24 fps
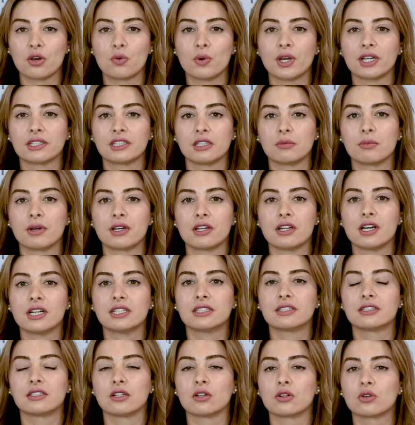او
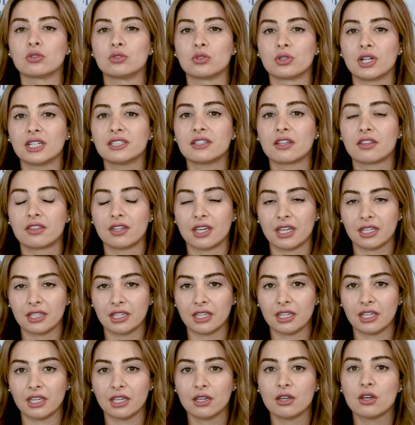اختبارات القدرات
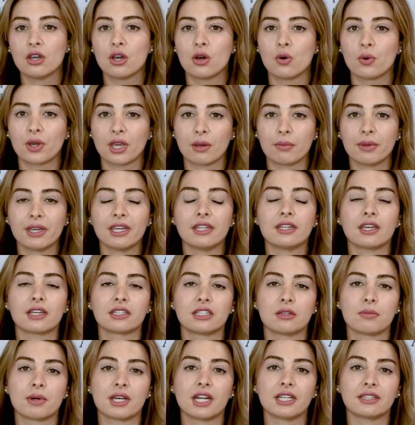الذهنيه وكمان
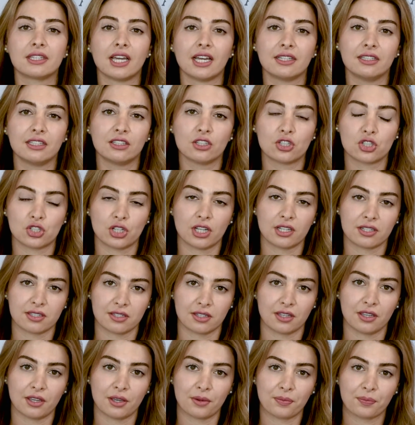اختبارات تحديد
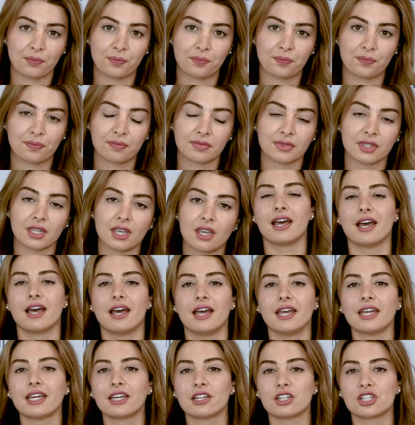الشخصيه
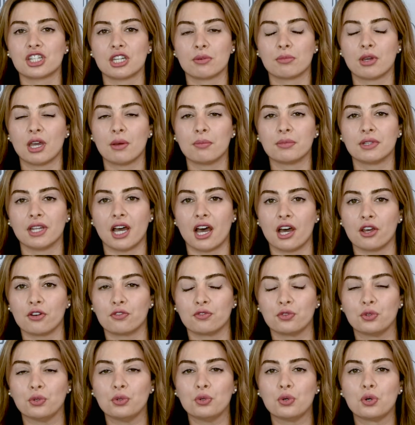اخر شيء مهم
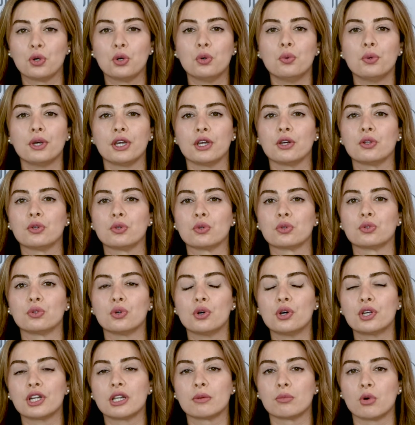نعرفه هو انه
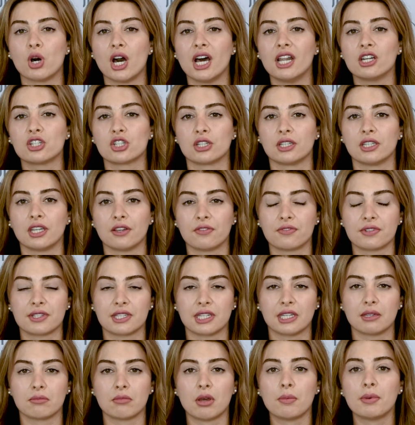دور المعالج
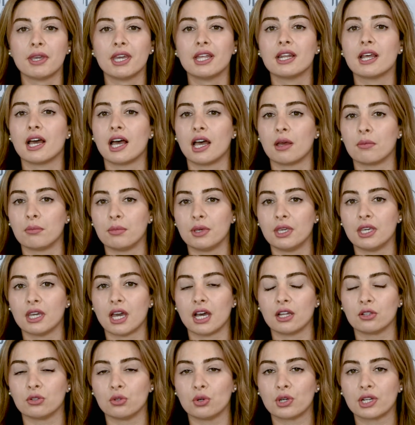النفسي ما بيقل اهميه
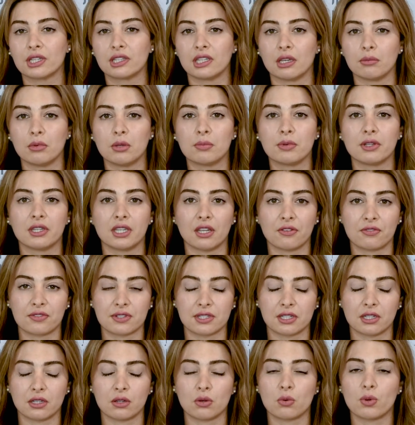عن دور الطبيب
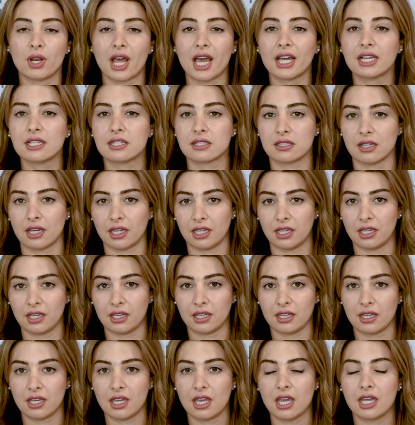النفسي والعكس
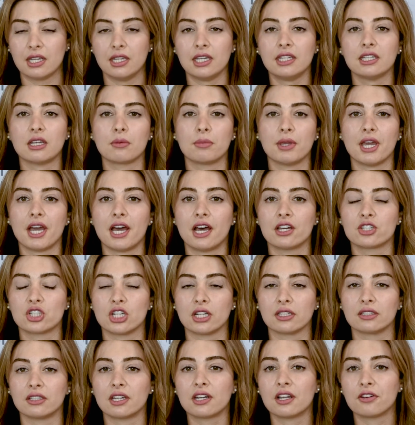صحيح نحن بحاجه
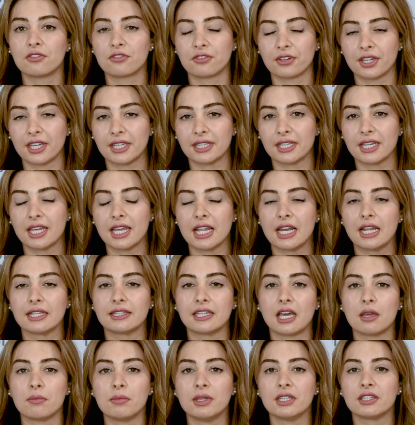للطرفين
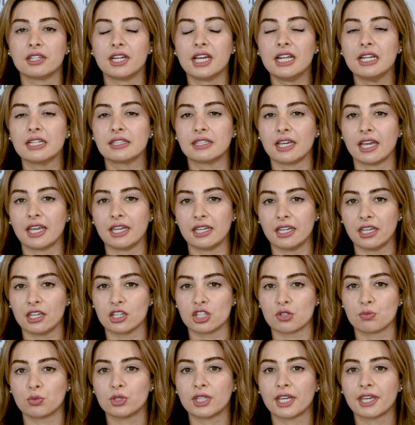لتامين رحله
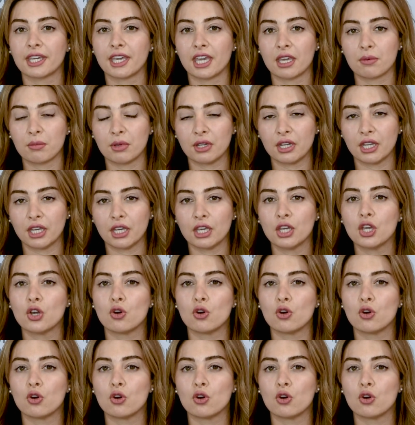علاج متكامله